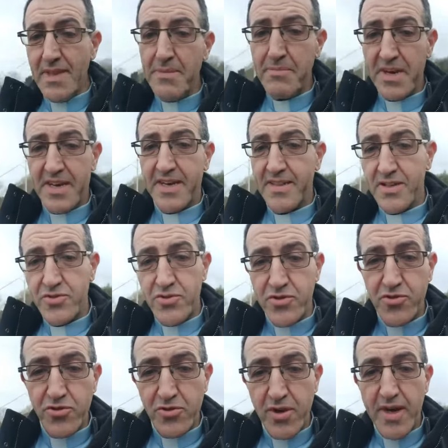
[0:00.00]
perché da
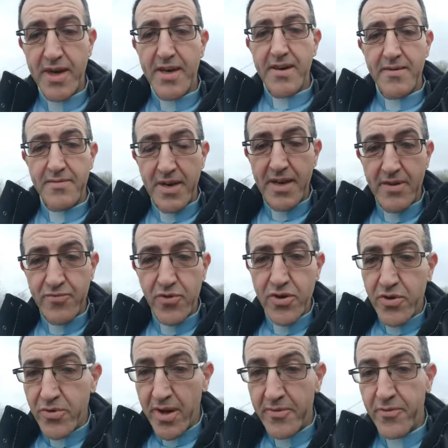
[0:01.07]
Gesù viene
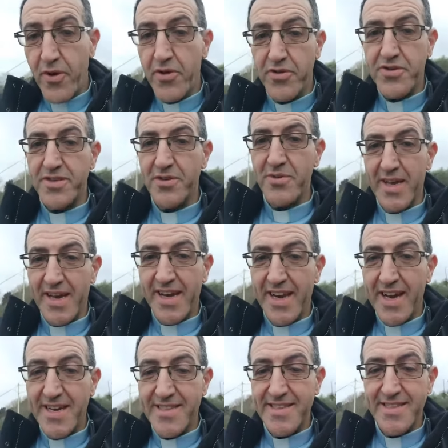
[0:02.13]
fuori una forza, una
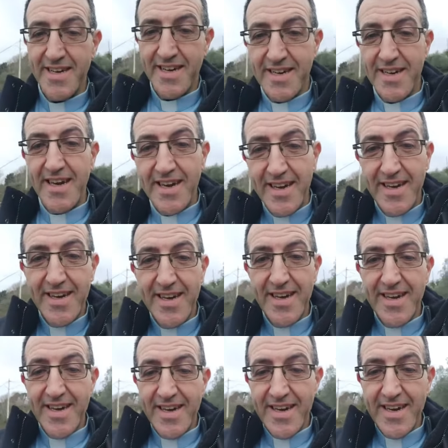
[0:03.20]
grazia che,
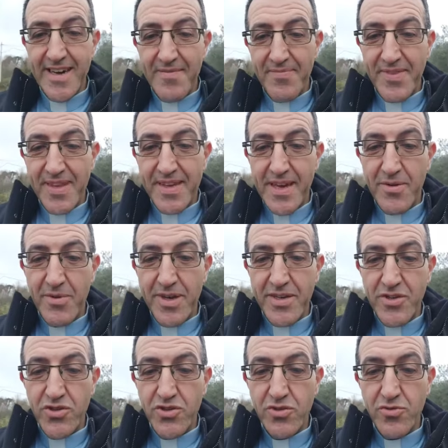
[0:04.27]
eh, che
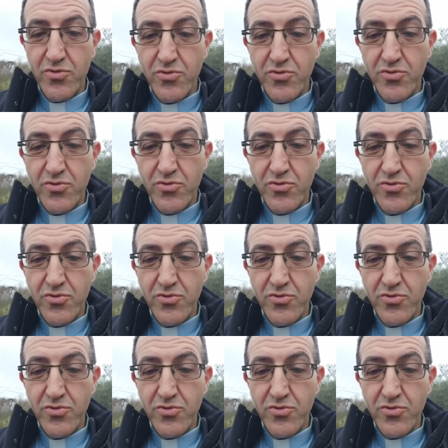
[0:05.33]
guarisce tutti